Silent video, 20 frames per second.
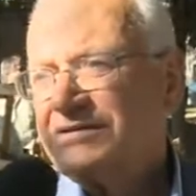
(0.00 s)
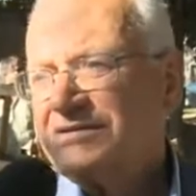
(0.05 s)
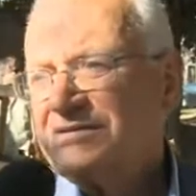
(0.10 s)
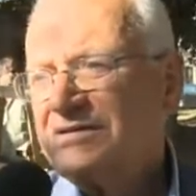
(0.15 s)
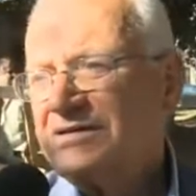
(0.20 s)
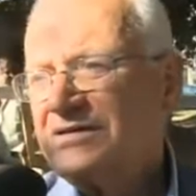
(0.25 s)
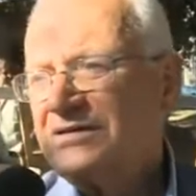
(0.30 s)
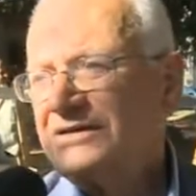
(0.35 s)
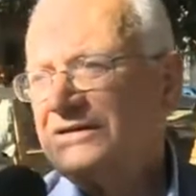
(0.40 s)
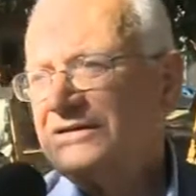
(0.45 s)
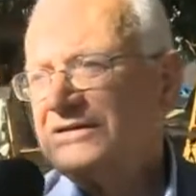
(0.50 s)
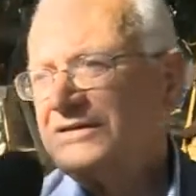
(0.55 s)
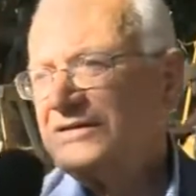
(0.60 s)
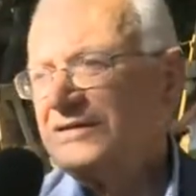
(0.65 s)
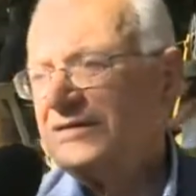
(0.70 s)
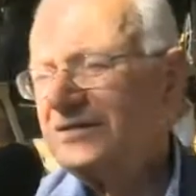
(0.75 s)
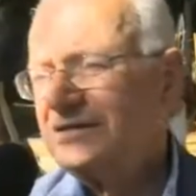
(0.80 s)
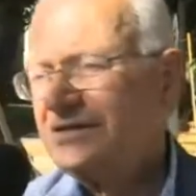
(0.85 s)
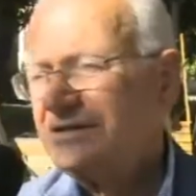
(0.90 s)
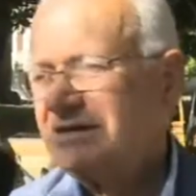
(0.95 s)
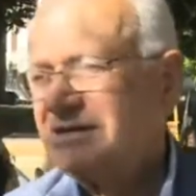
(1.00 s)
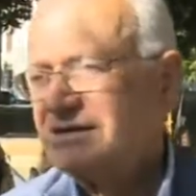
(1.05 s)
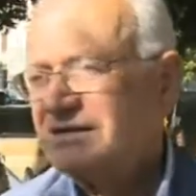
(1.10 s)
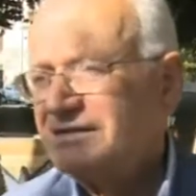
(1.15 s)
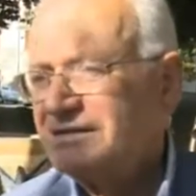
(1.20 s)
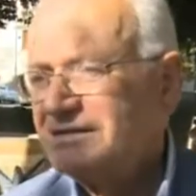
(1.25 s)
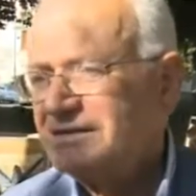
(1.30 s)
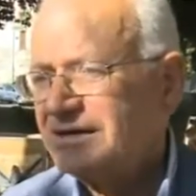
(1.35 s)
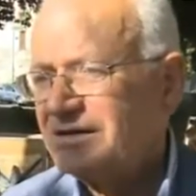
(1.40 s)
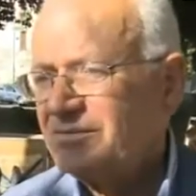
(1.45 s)
Sì, di
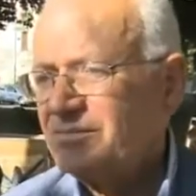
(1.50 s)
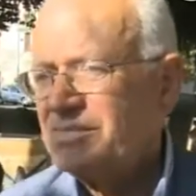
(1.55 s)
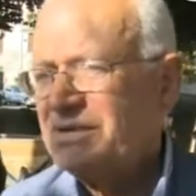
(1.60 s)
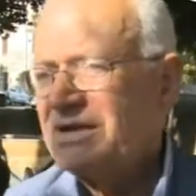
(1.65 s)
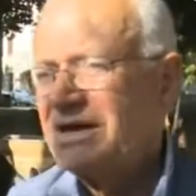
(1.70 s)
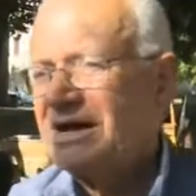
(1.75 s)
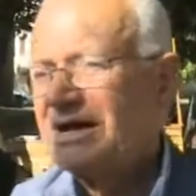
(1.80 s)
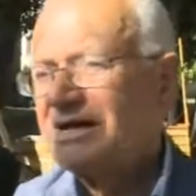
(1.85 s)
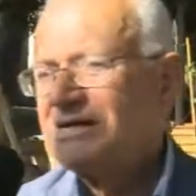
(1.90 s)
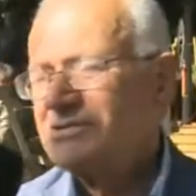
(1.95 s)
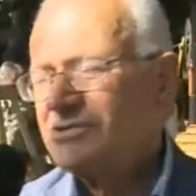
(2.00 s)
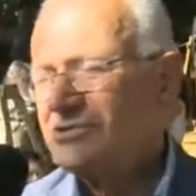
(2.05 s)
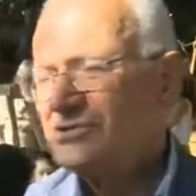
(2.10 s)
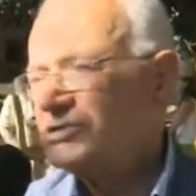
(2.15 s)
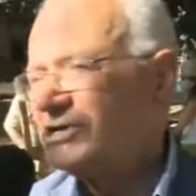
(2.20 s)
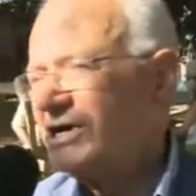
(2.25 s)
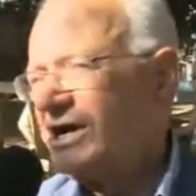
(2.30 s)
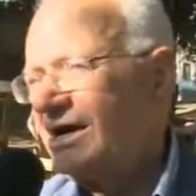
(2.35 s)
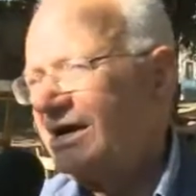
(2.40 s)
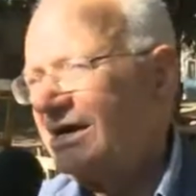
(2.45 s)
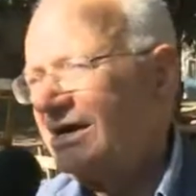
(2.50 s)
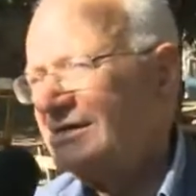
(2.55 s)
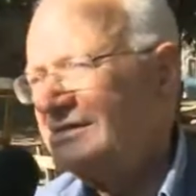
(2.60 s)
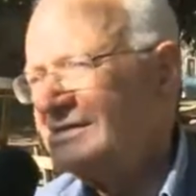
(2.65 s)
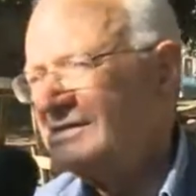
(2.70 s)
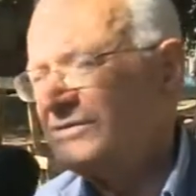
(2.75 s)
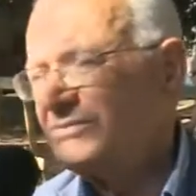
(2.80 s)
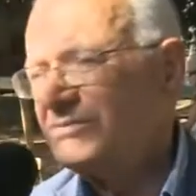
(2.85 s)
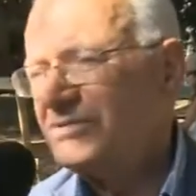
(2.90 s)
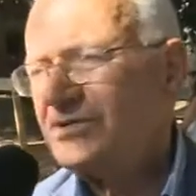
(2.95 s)
terapia anche sociale,
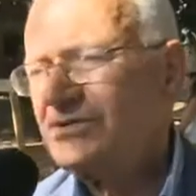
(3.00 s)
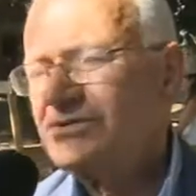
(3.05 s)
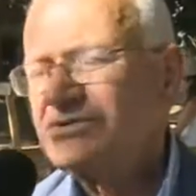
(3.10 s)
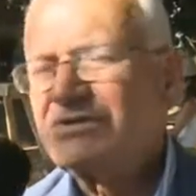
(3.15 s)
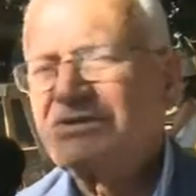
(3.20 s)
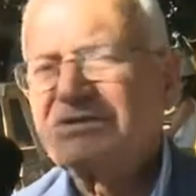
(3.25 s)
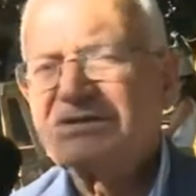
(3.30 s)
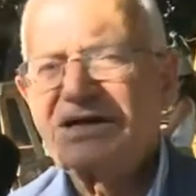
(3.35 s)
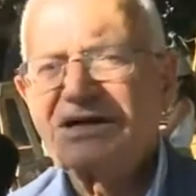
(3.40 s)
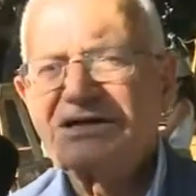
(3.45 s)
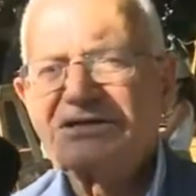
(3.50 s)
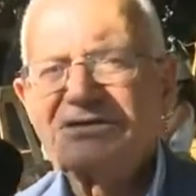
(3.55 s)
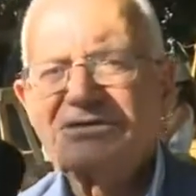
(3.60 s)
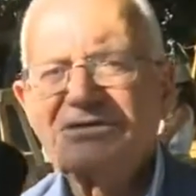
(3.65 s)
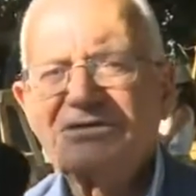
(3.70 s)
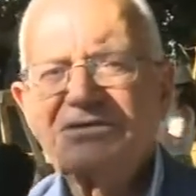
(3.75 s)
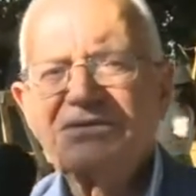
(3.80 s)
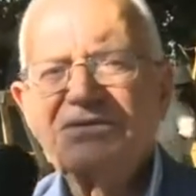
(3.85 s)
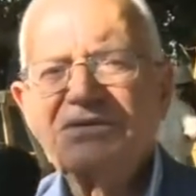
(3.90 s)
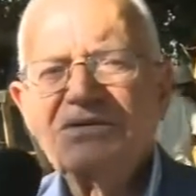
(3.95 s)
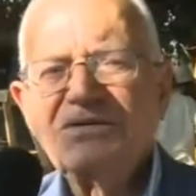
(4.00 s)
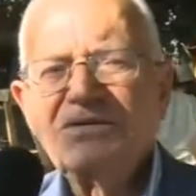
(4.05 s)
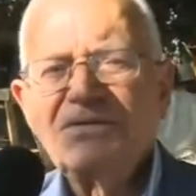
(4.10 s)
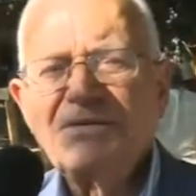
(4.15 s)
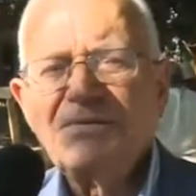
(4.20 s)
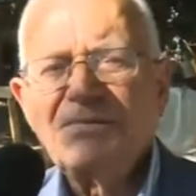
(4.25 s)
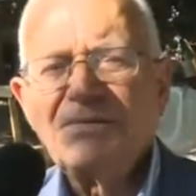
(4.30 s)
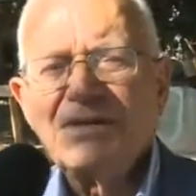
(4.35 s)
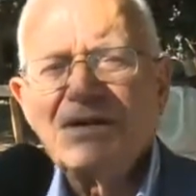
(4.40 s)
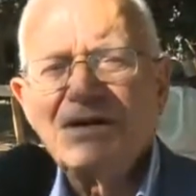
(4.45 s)
insomma, non soltanto
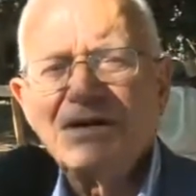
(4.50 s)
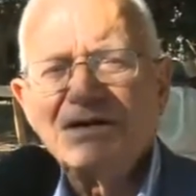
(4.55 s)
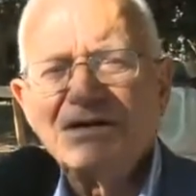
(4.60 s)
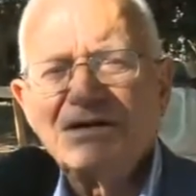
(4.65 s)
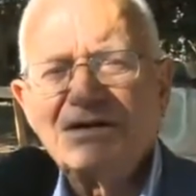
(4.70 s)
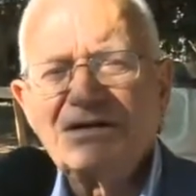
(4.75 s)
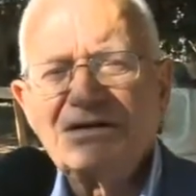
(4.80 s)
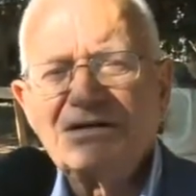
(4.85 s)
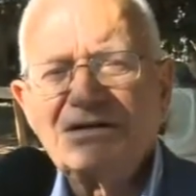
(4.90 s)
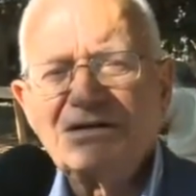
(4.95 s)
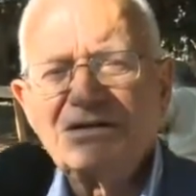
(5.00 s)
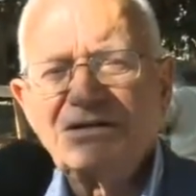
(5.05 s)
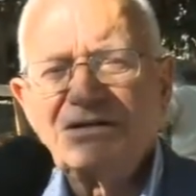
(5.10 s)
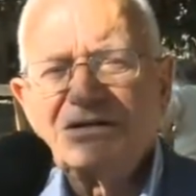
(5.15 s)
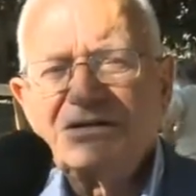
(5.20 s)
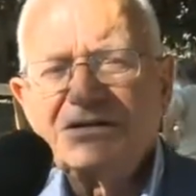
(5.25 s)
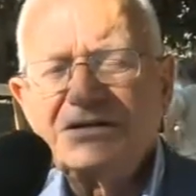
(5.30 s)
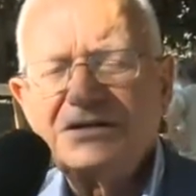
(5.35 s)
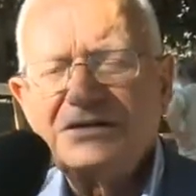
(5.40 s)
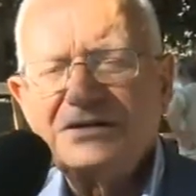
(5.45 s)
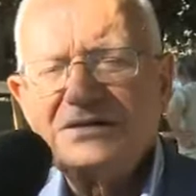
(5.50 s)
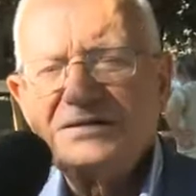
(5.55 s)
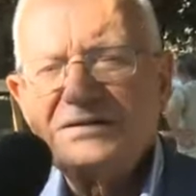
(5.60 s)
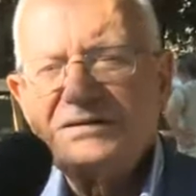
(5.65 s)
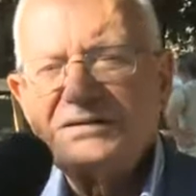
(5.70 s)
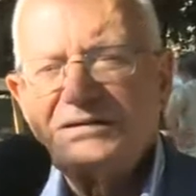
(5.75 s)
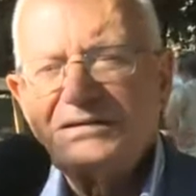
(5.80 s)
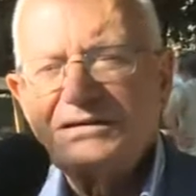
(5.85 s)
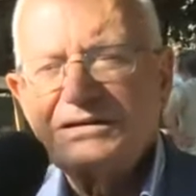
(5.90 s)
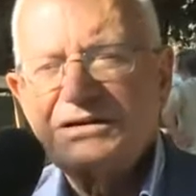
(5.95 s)
eh, di,
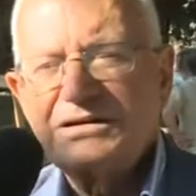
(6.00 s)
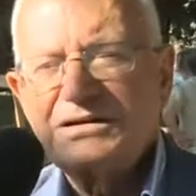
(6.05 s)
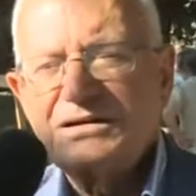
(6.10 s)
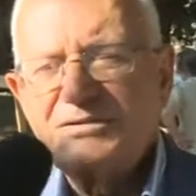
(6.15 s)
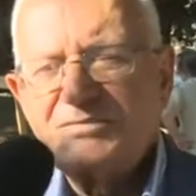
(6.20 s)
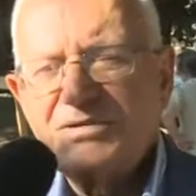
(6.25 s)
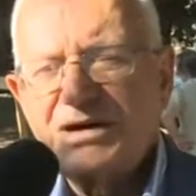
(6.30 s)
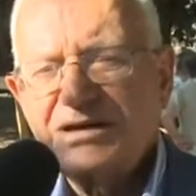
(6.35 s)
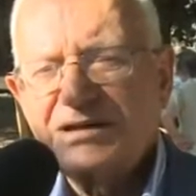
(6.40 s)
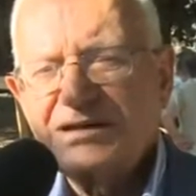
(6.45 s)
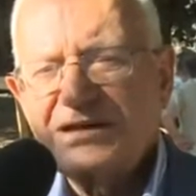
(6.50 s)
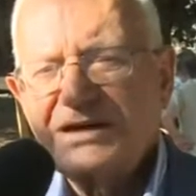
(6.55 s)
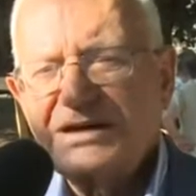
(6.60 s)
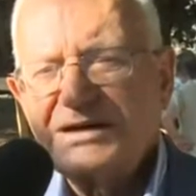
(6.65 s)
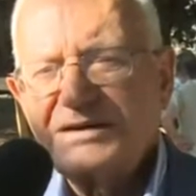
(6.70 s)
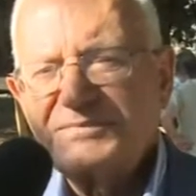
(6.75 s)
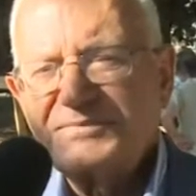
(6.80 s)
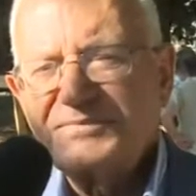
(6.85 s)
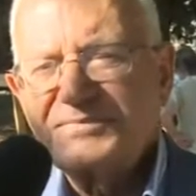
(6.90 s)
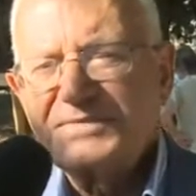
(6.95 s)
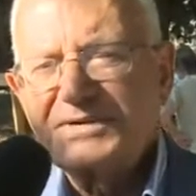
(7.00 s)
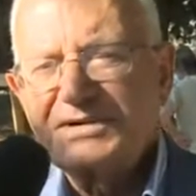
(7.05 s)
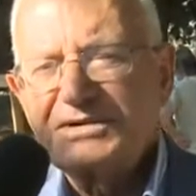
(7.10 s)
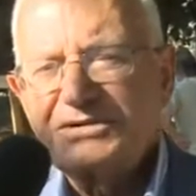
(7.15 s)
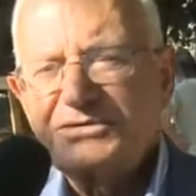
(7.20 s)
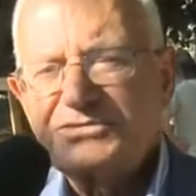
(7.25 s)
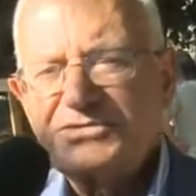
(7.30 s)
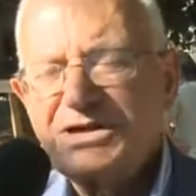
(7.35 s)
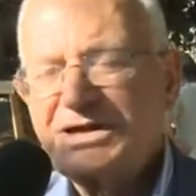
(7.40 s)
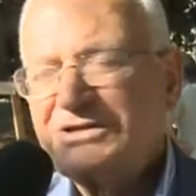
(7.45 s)
di, che riguarda mh, mm, lo
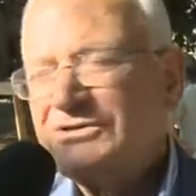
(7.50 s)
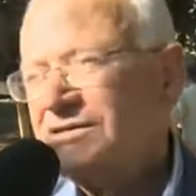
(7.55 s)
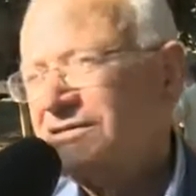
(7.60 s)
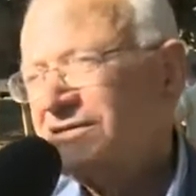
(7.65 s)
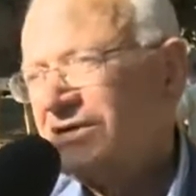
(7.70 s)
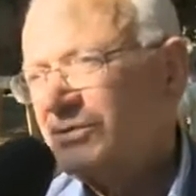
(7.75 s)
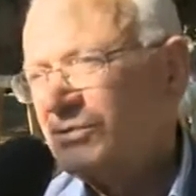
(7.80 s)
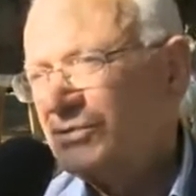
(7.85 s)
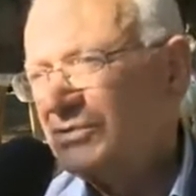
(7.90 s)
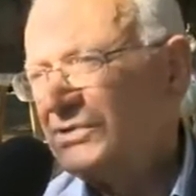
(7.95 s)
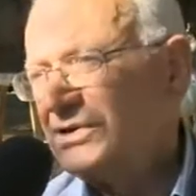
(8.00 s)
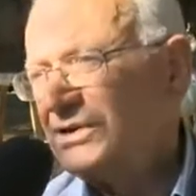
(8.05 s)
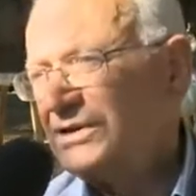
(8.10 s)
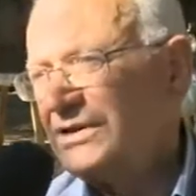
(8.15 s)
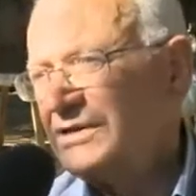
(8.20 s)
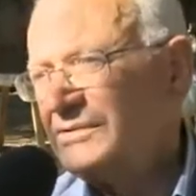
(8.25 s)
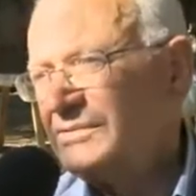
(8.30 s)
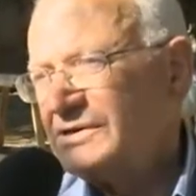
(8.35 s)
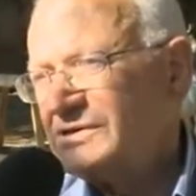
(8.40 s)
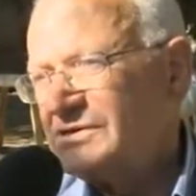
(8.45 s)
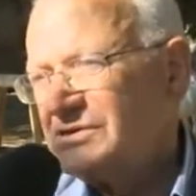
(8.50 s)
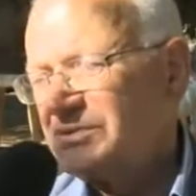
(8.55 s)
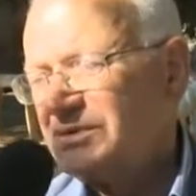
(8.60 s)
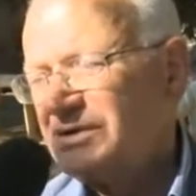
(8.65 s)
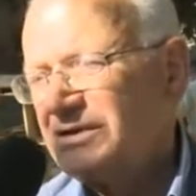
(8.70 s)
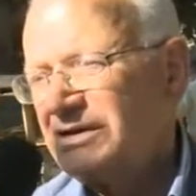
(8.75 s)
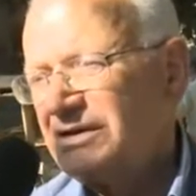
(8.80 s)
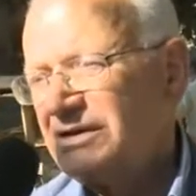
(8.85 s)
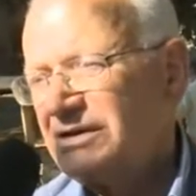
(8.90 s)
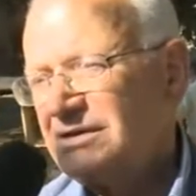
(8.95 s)
stato di salute delle persone,
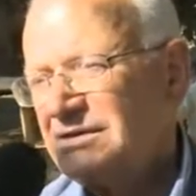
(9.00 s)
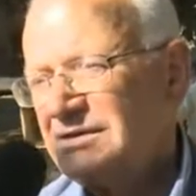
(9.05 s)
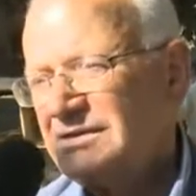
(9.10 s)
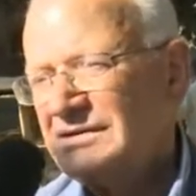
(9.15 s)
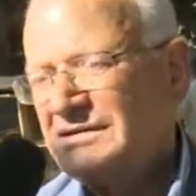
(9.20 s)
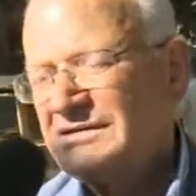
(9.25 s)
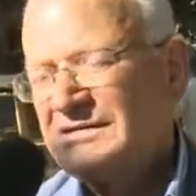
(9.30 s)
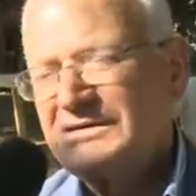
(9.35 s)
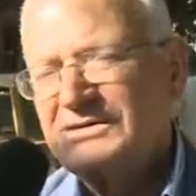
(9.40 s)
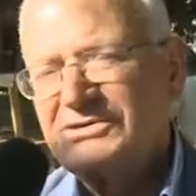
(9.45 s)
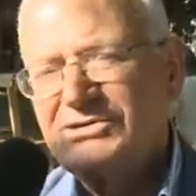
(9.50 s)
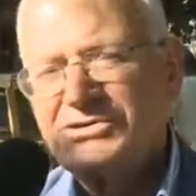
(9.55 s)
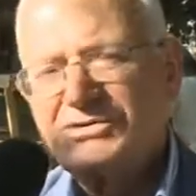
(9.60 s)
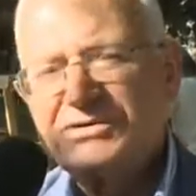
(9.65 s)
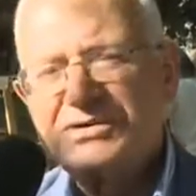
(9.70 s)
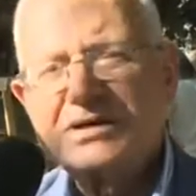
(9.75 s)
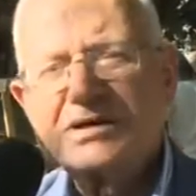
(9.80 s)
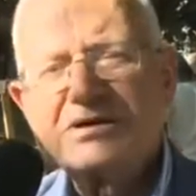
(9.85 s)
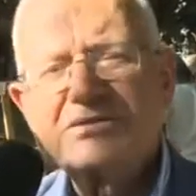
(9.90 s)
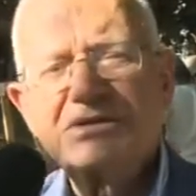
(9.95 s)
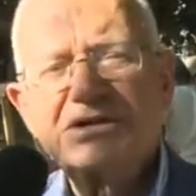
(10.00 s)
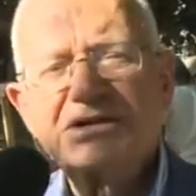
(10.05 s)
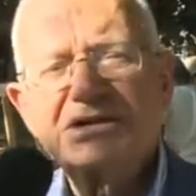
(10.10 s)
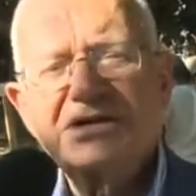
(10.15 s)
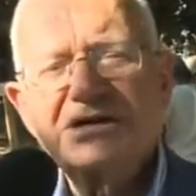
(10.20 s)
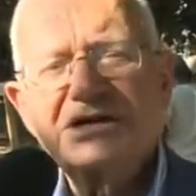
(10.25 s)
dei, dei giovani. Quindi